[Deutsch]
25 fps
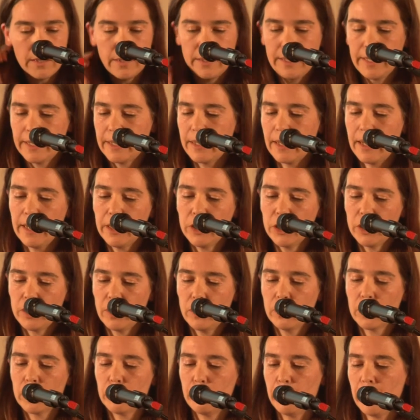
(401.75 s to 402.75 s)
die
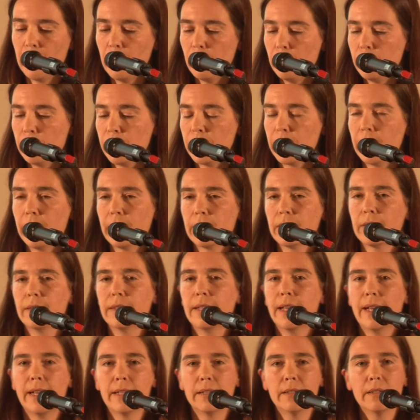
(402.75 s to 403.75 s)

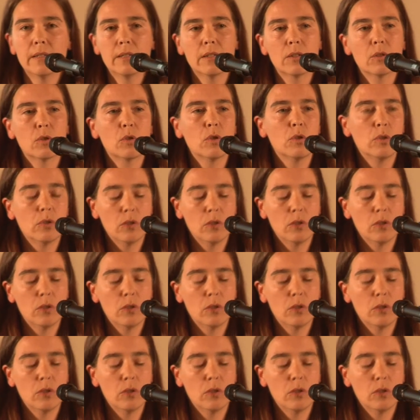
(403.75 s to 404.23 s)
Gleichstellungsbeauftragten anderer